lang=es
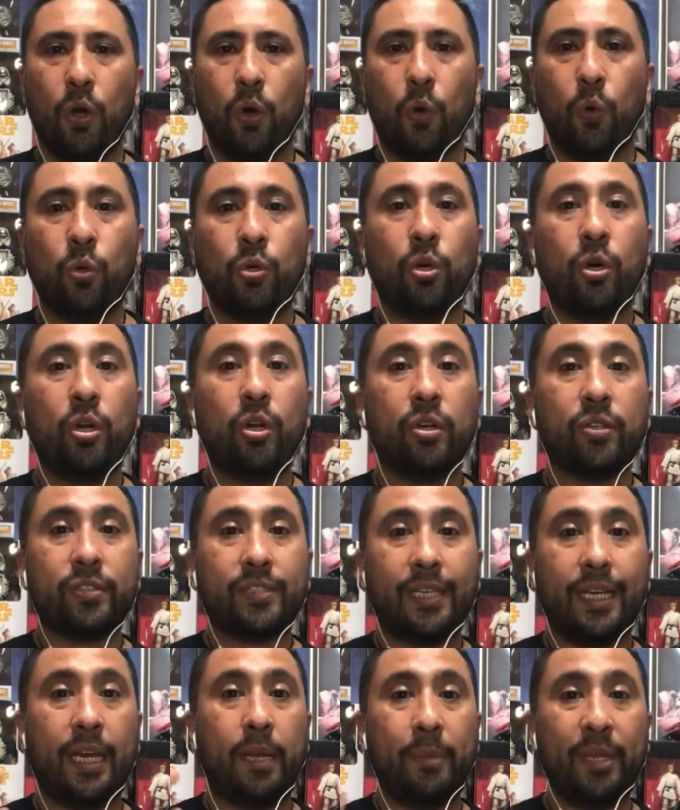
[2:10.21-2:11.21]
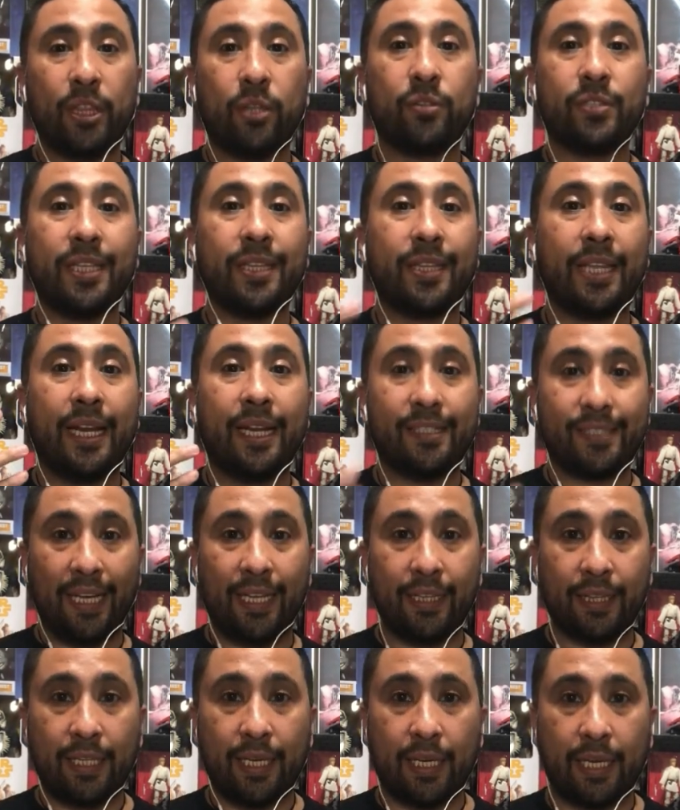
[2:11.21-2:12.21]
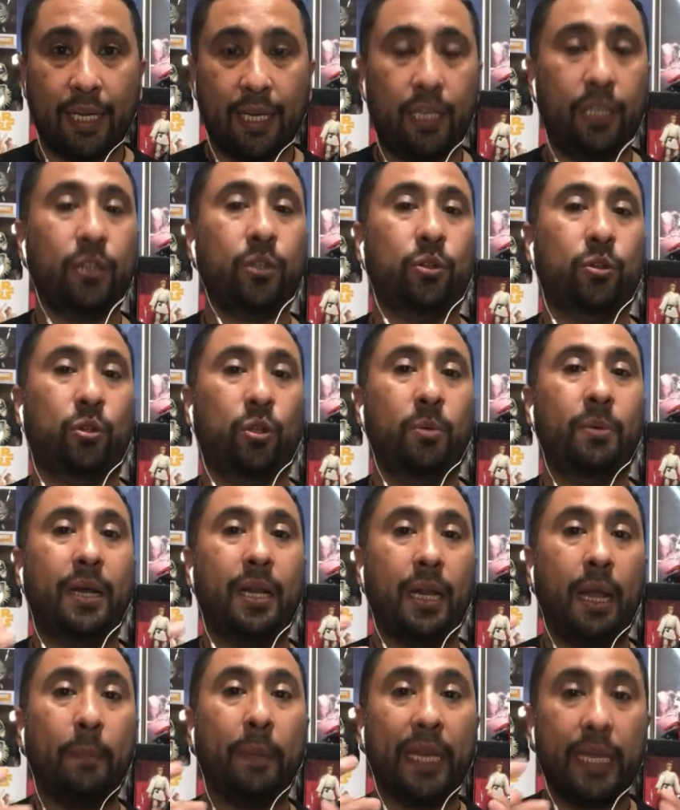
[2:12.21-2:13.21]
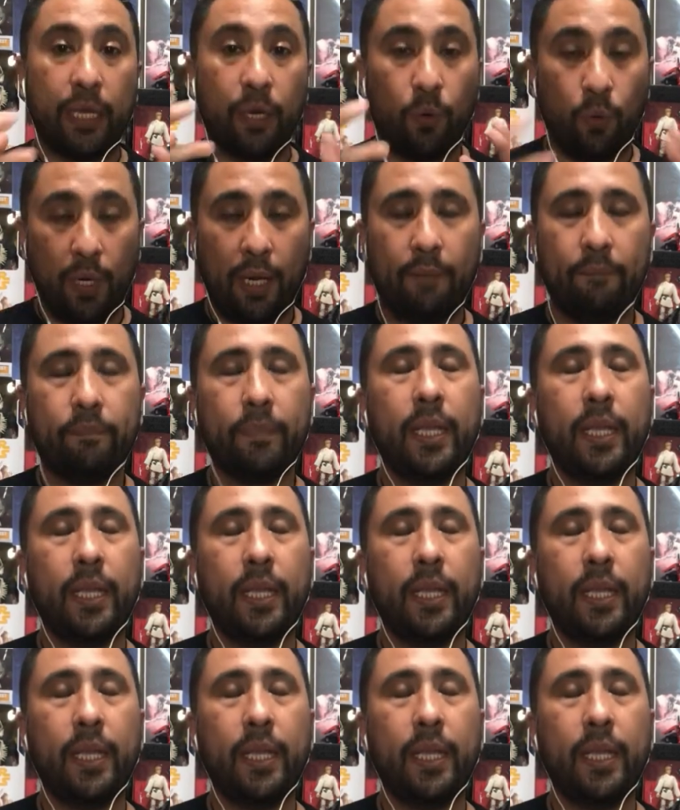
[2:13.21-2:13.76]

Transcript: Uno de los elementos interesantes que toma la película